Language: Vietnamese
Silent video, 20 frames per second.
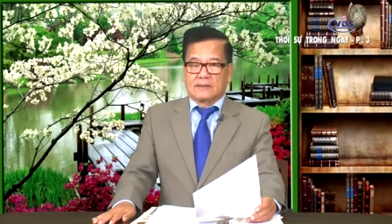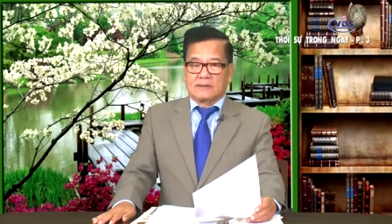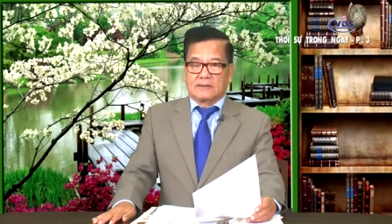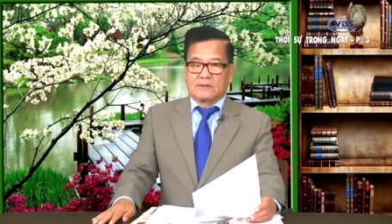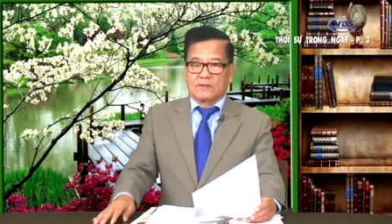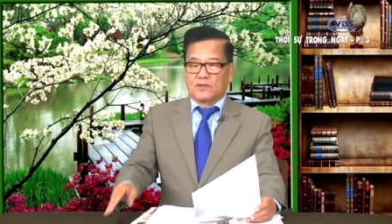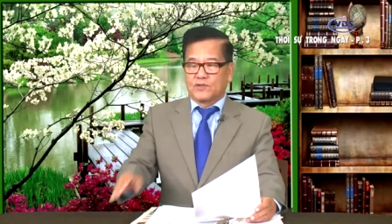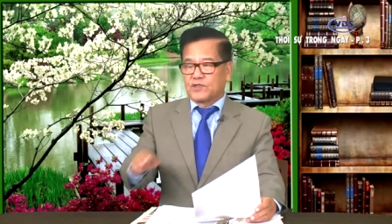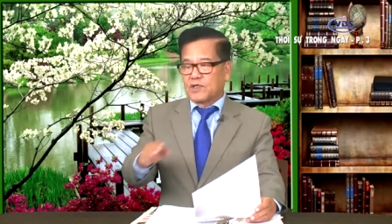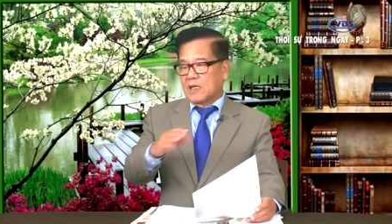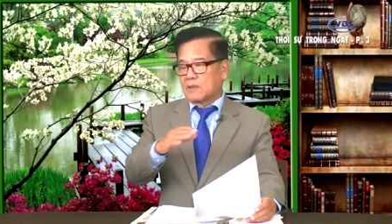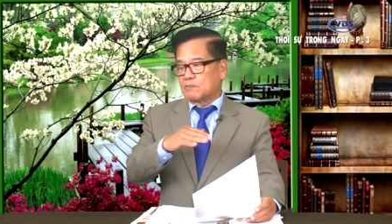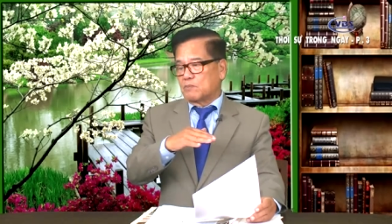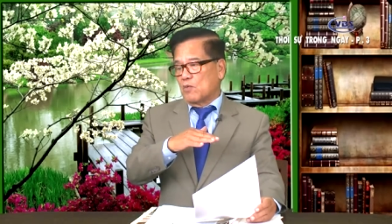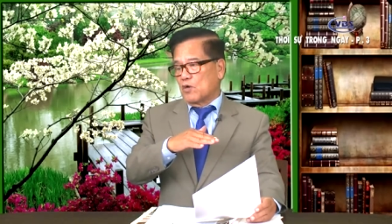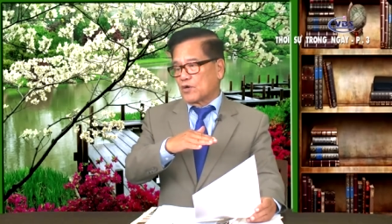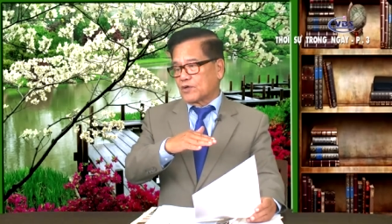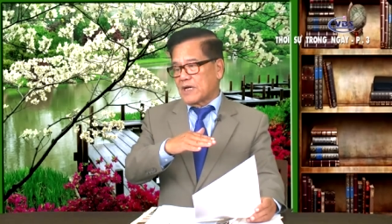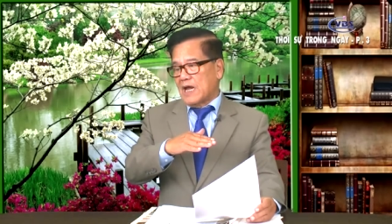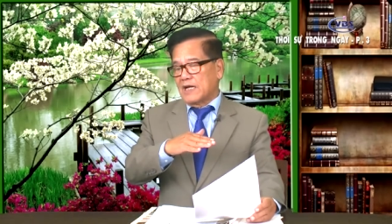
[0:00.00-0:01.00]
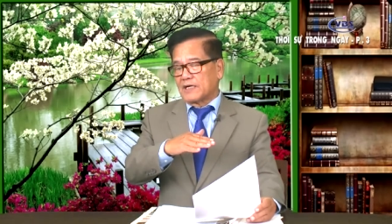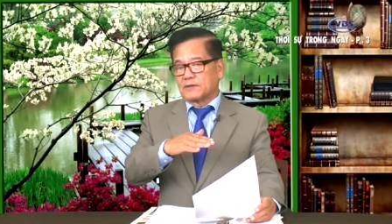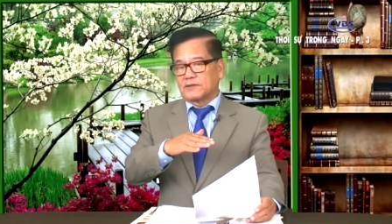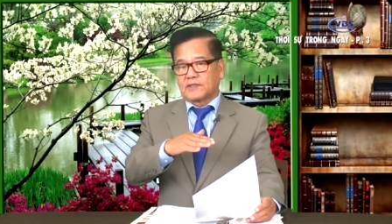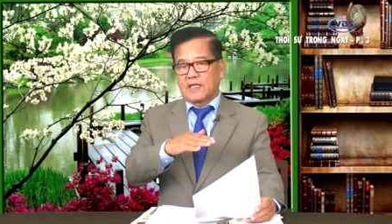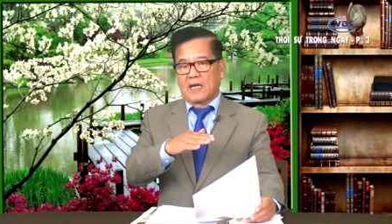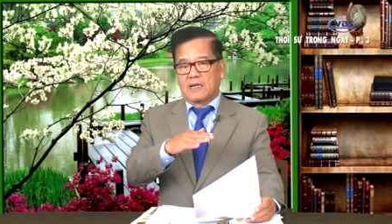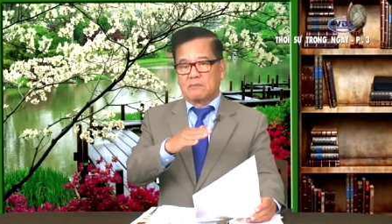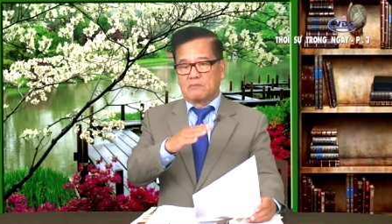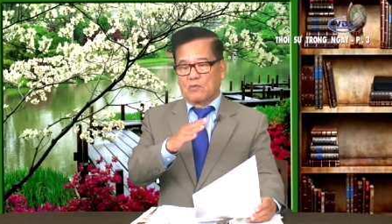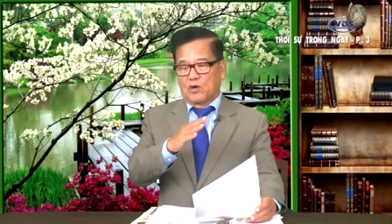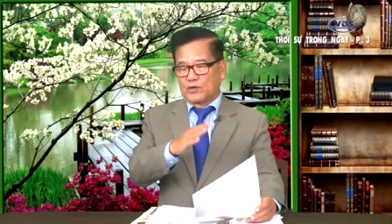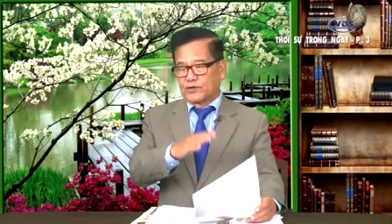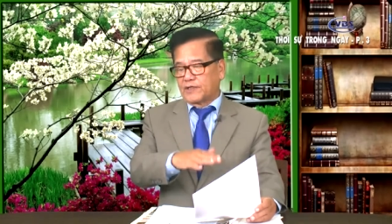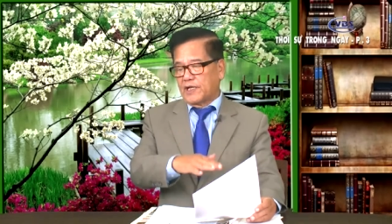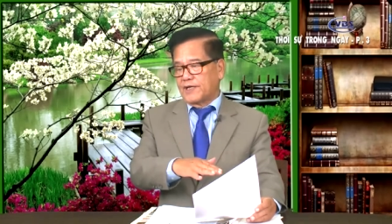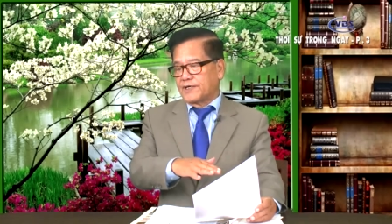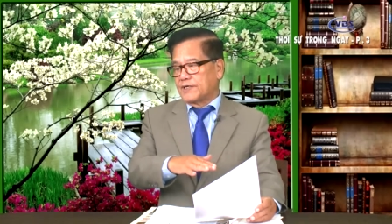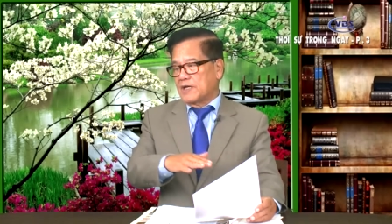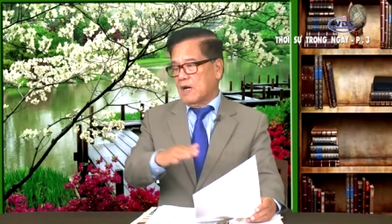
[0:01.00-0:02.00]
Nó giết một hai tên, một
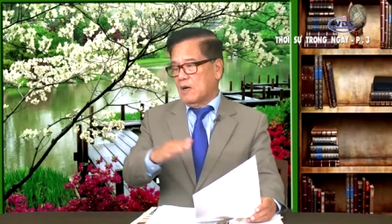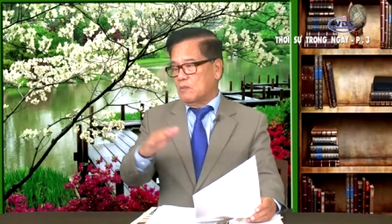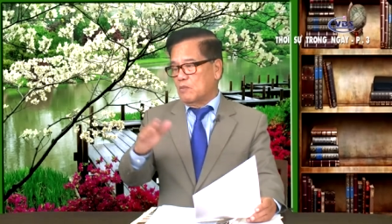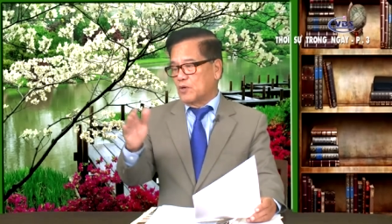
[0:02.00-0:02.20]
tên đầu,